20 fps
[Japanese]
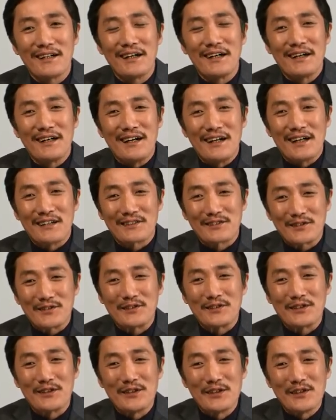ある
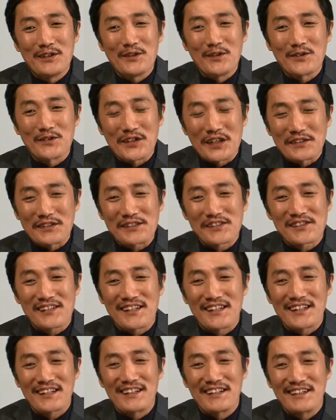本なんです
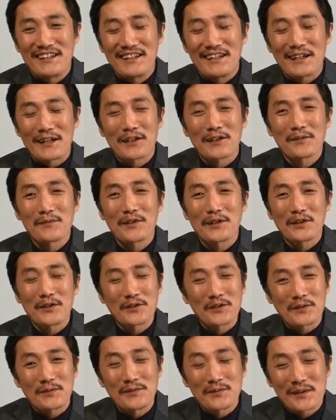が改めて読
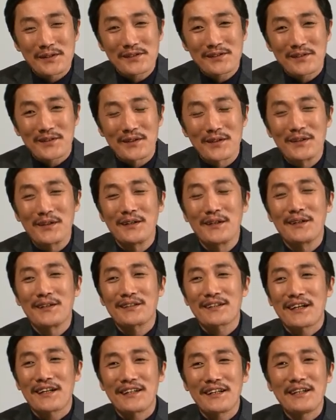んでみますと
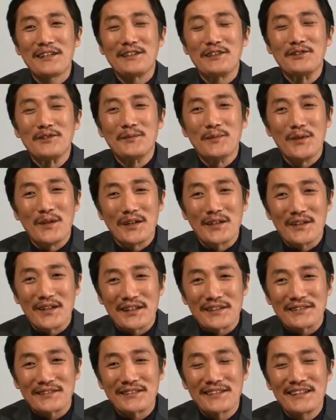大変ユーモアの
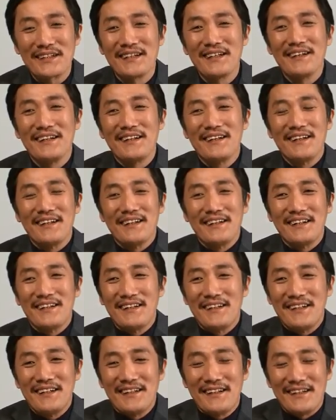ある、
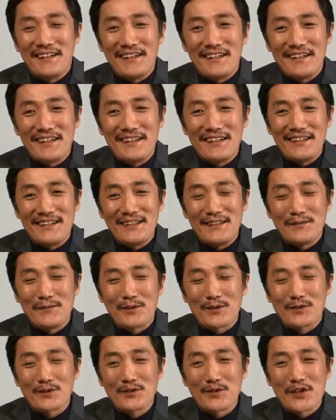えー、
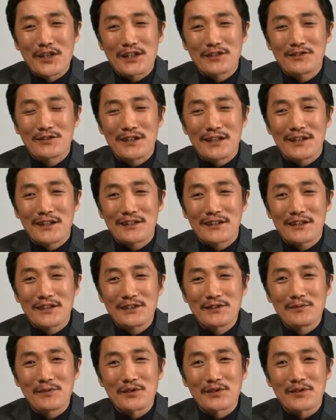僕の役柄的
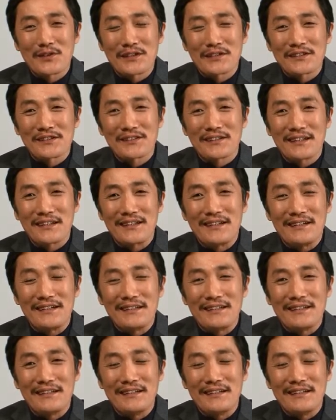にもそうなんですが、